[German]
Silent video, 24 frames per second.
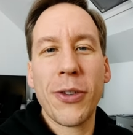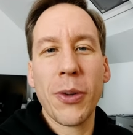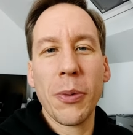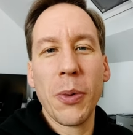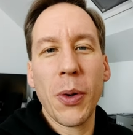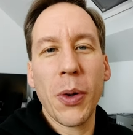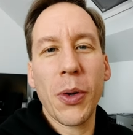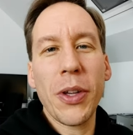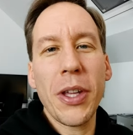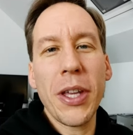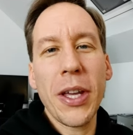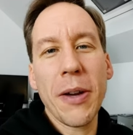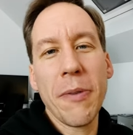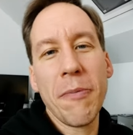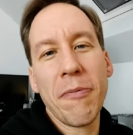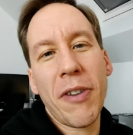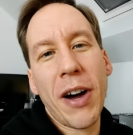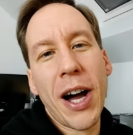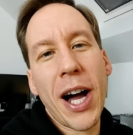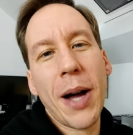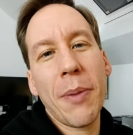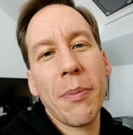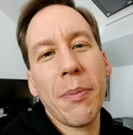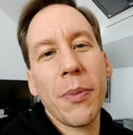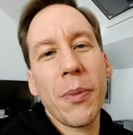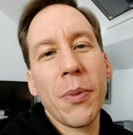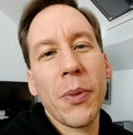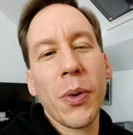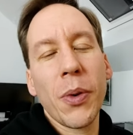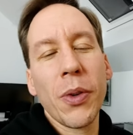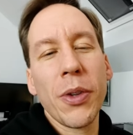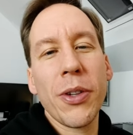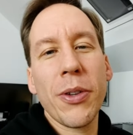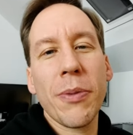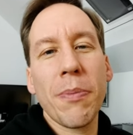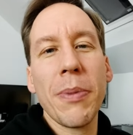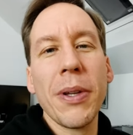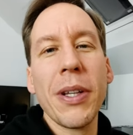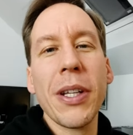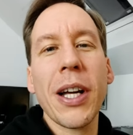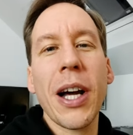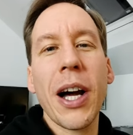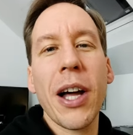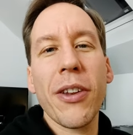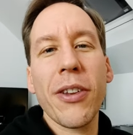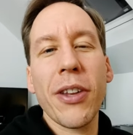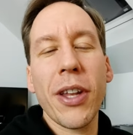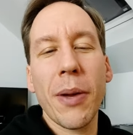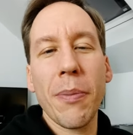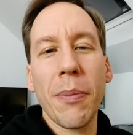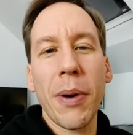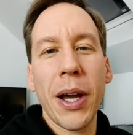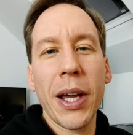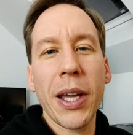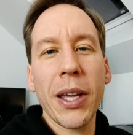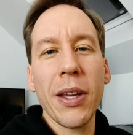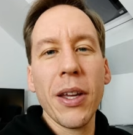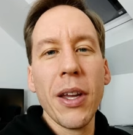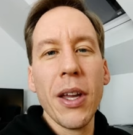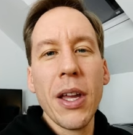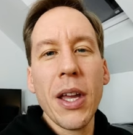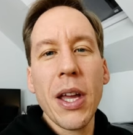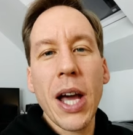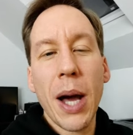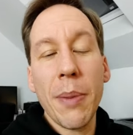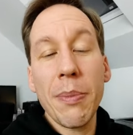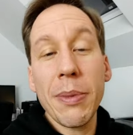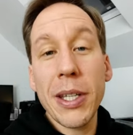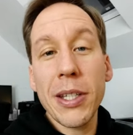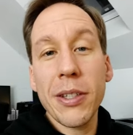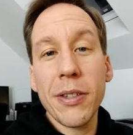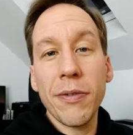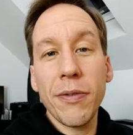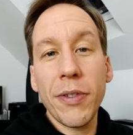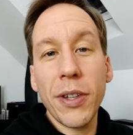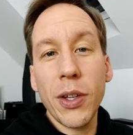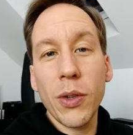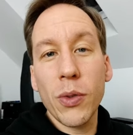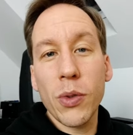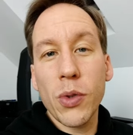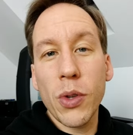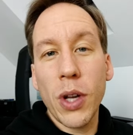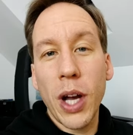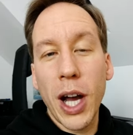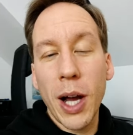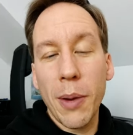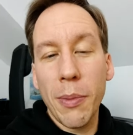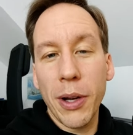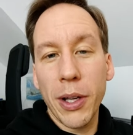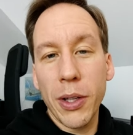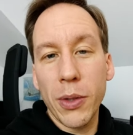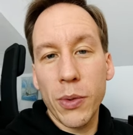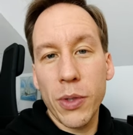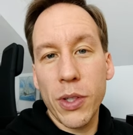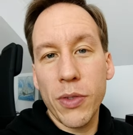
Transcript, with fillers: zum Glück hier im Warmen und bin gerade dabei, am nächsten Video zu arbeiten.